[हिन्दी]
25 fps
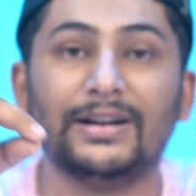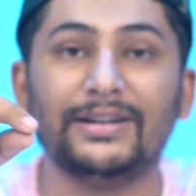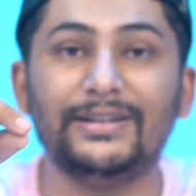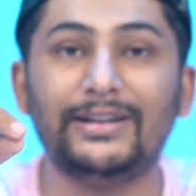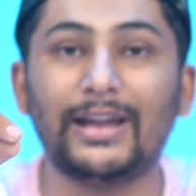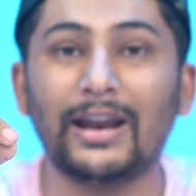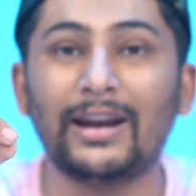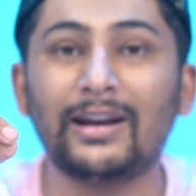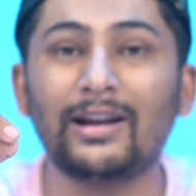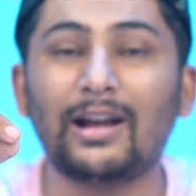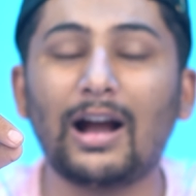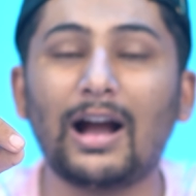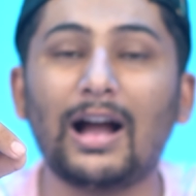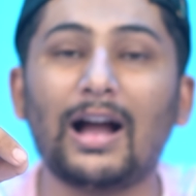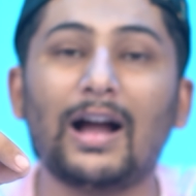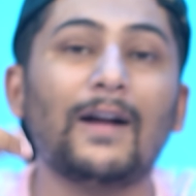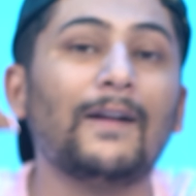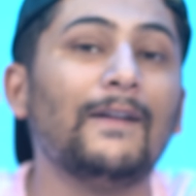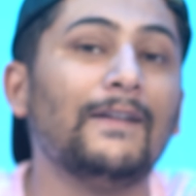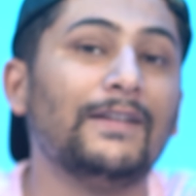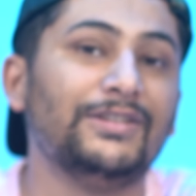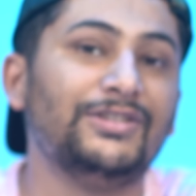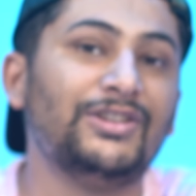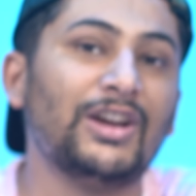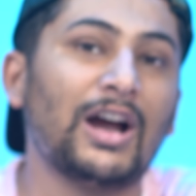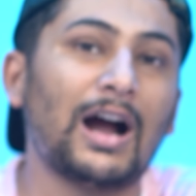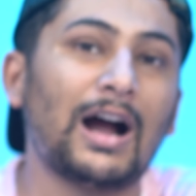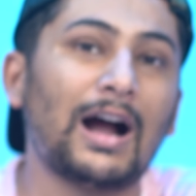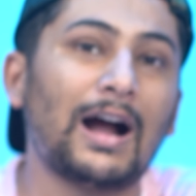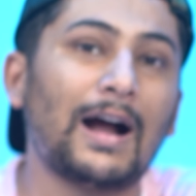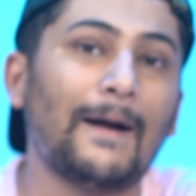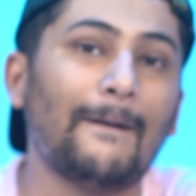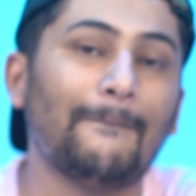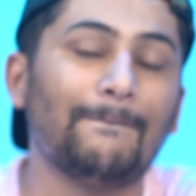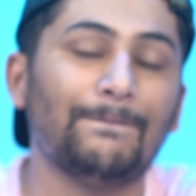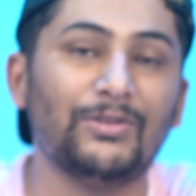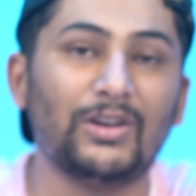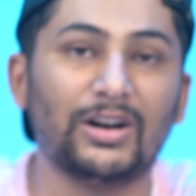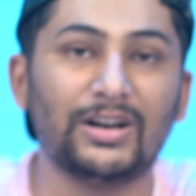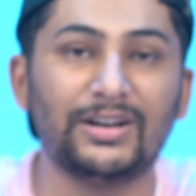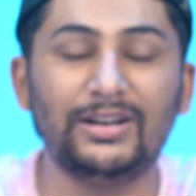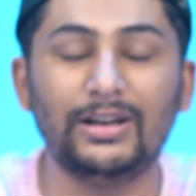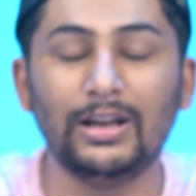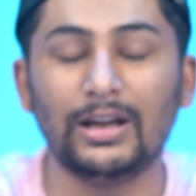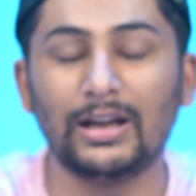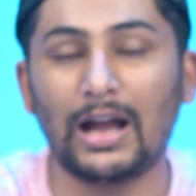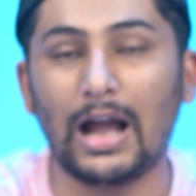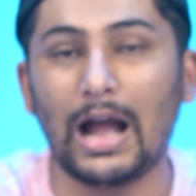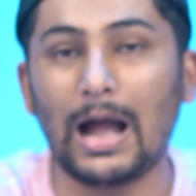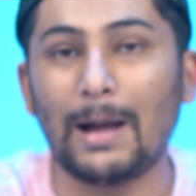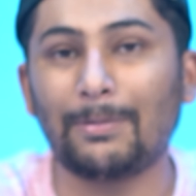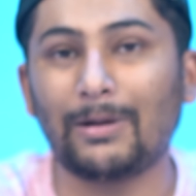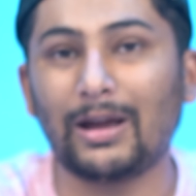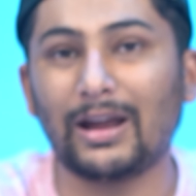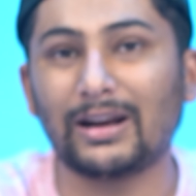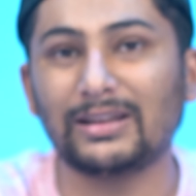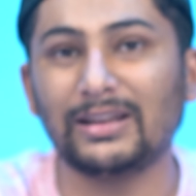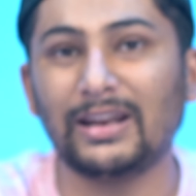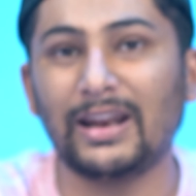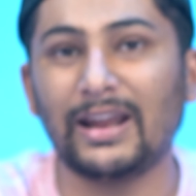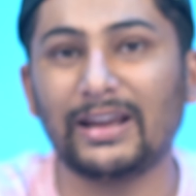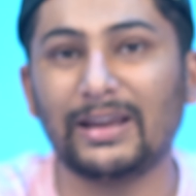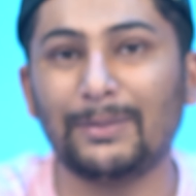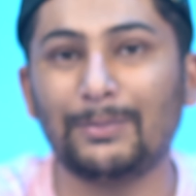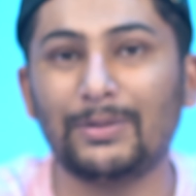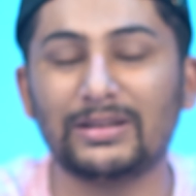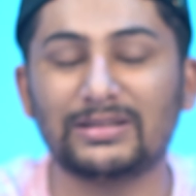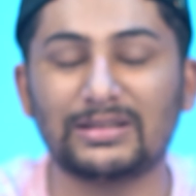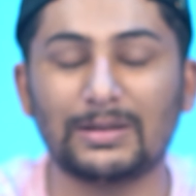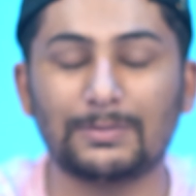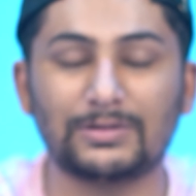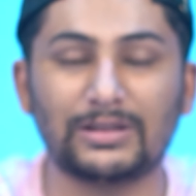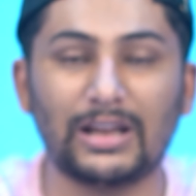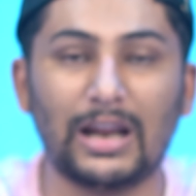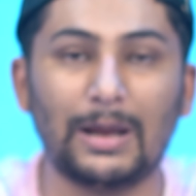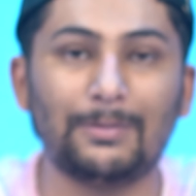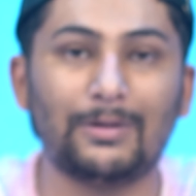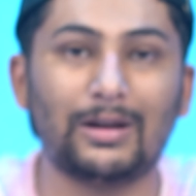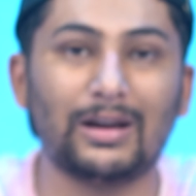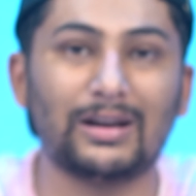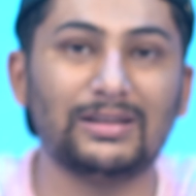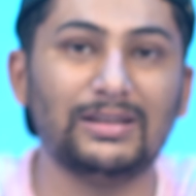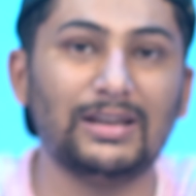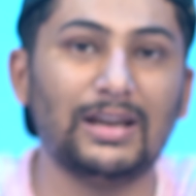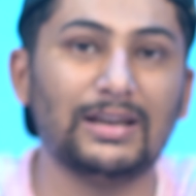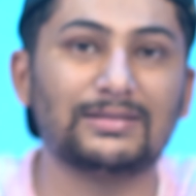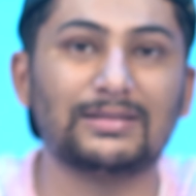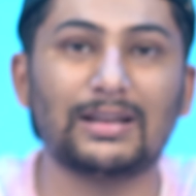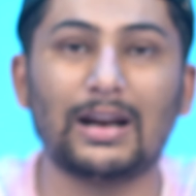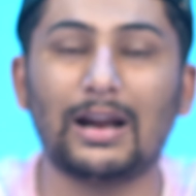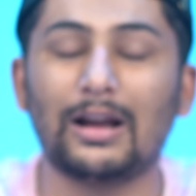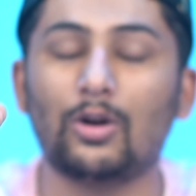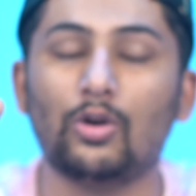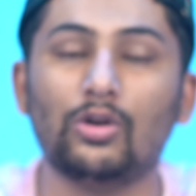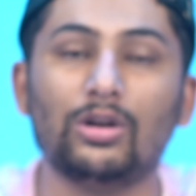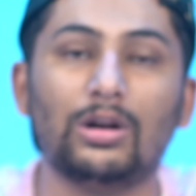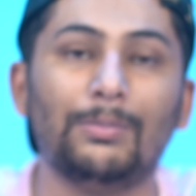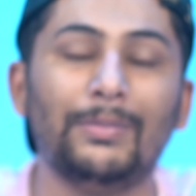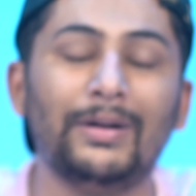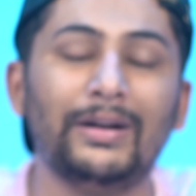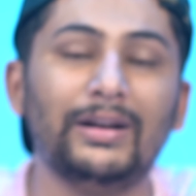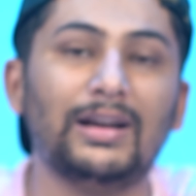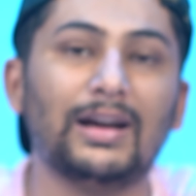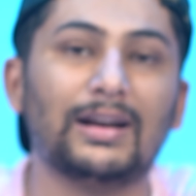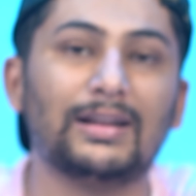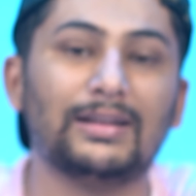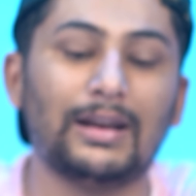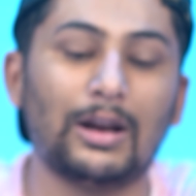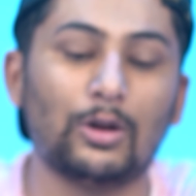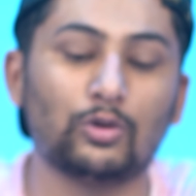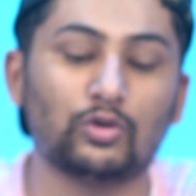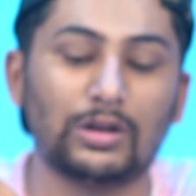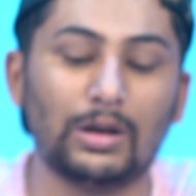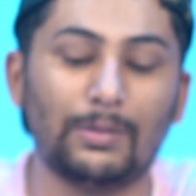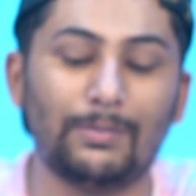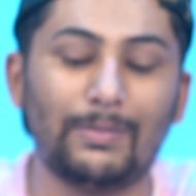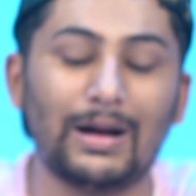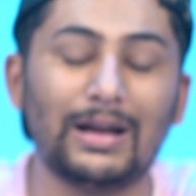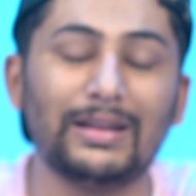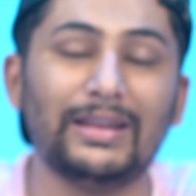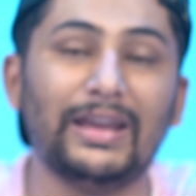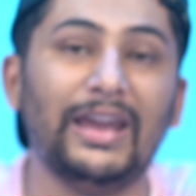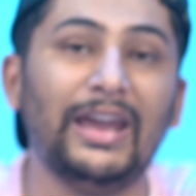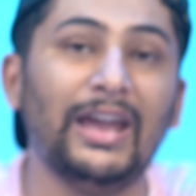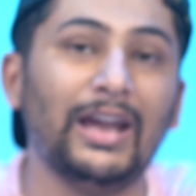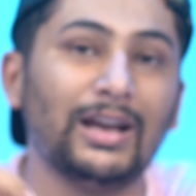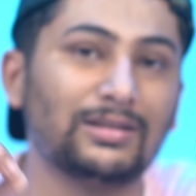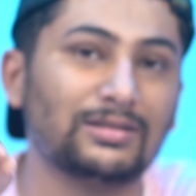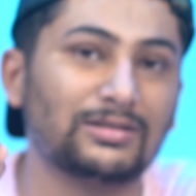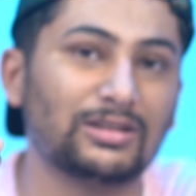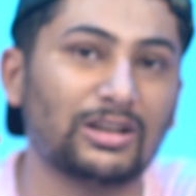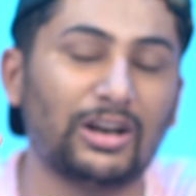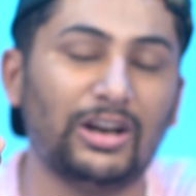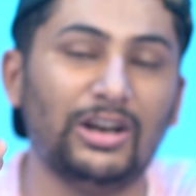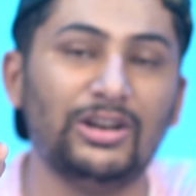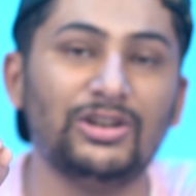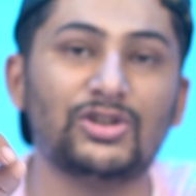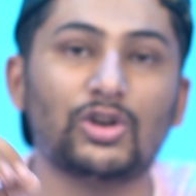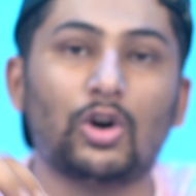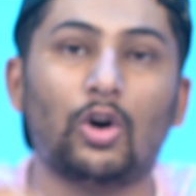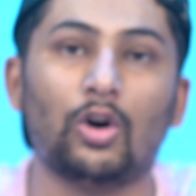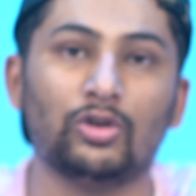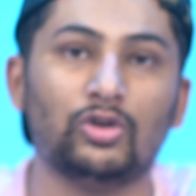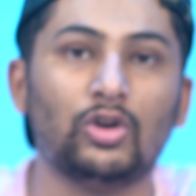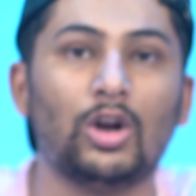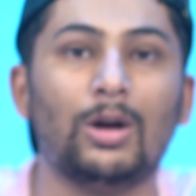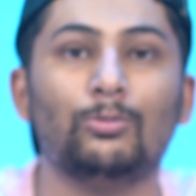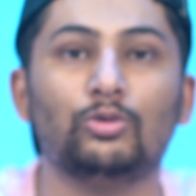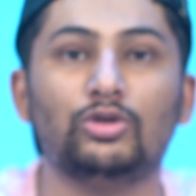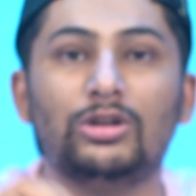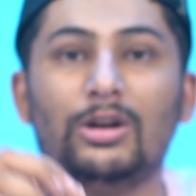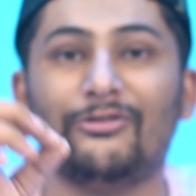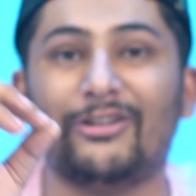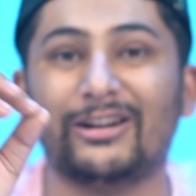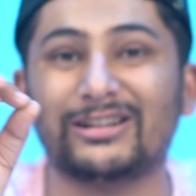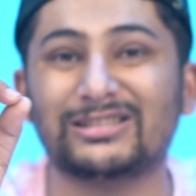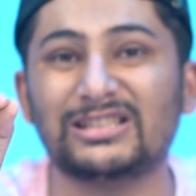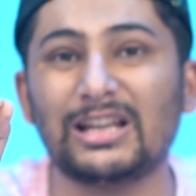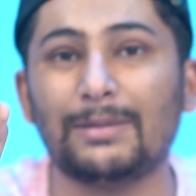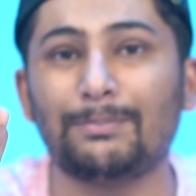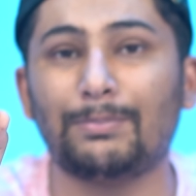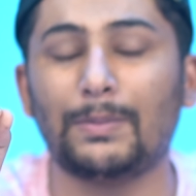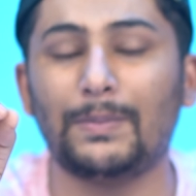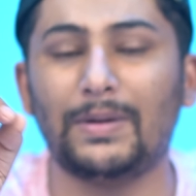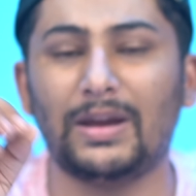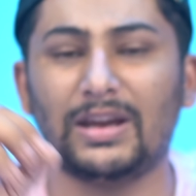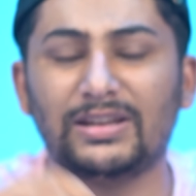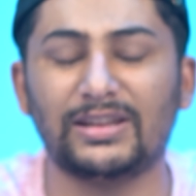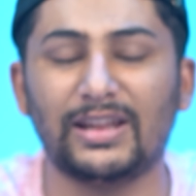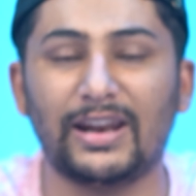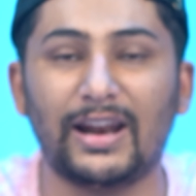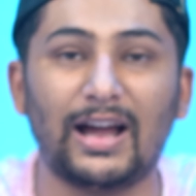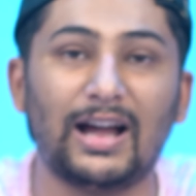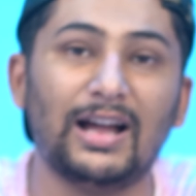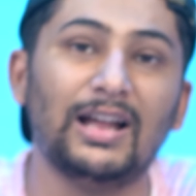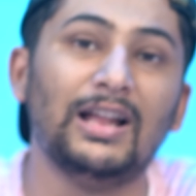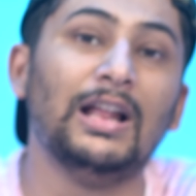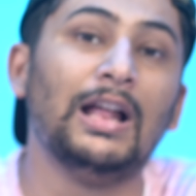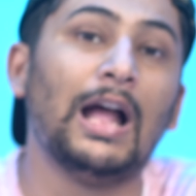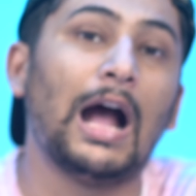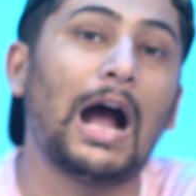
डन का या आप कर देना कि मैंने सब्सक्राइब कर दिया इस तरह कोई कमेंट कर देना उसके बाद एक स्क्रीनशॉट जो है मुझे व्हाट्सएप पे भेज देना